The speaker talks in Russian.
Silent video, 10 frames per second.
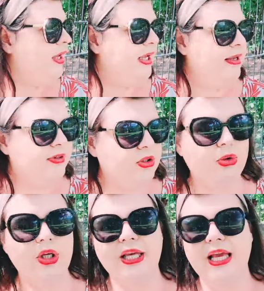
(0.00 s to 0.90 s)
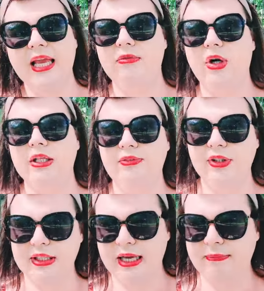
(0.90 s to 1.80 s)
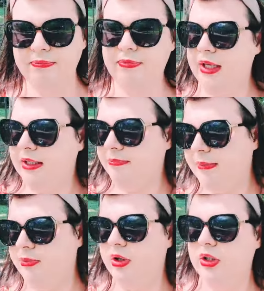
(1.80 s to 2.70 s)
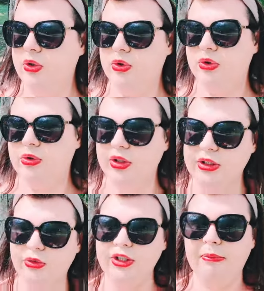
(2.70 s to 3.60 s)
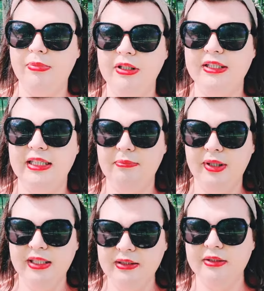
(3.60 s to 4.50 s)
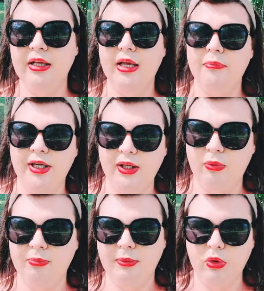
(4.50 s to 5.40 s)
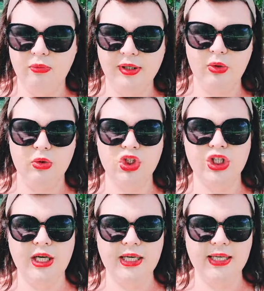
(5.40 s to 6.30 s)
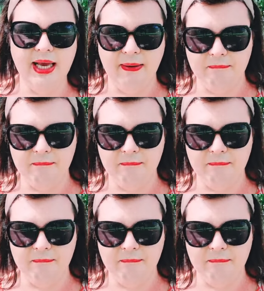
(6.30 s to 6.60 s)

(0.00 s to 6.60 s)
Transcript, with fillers: И в итоге я его отвела. По поводу, сегодня был термин, прием по поводу жилья.